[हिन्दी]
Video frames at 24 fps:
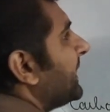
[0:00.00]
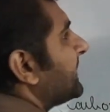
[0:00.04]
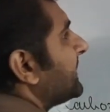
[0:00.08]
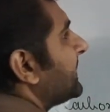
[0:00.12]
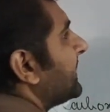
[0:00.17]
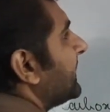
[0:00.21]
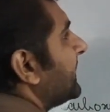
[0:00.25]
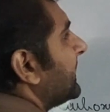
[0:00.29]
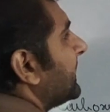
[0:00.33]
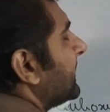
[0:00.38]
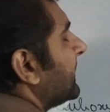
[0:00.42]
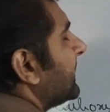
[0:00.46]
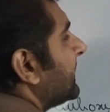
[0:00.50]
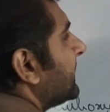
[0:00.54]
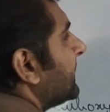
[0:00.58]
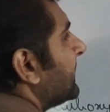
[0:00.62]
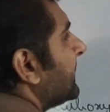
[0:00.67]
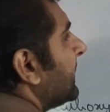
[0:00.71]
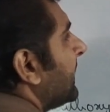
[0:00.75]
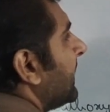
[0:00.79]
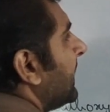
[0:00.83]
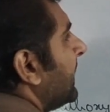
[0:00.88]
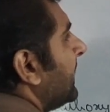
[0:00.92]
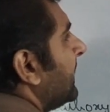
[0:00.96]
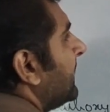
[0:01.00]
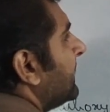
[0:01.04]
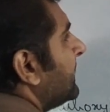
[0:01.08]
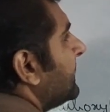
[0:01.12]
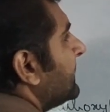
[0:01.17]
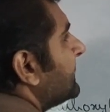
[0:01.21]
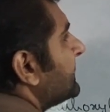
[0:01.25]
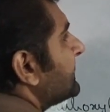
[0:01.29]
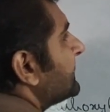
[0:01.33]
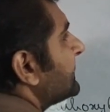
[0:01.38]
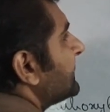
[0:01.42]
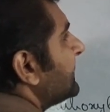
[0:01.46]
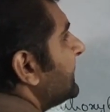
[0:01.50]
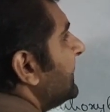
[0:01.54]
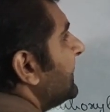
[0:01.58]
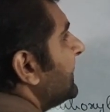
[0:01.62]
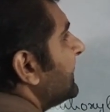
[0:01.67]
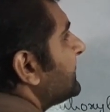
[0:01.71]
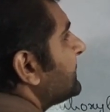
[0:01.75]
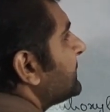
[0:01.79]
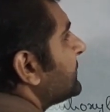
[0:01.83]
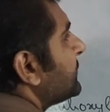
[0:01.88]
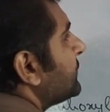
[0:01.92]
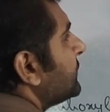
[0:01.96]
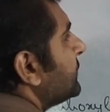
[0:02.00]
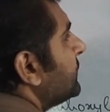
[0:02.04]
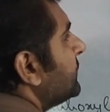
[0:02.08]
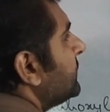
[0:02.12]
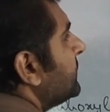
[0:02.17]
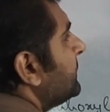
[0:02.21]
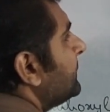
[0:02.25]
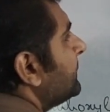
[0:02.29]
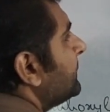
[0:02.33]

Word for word: कहते हैं सी एच टू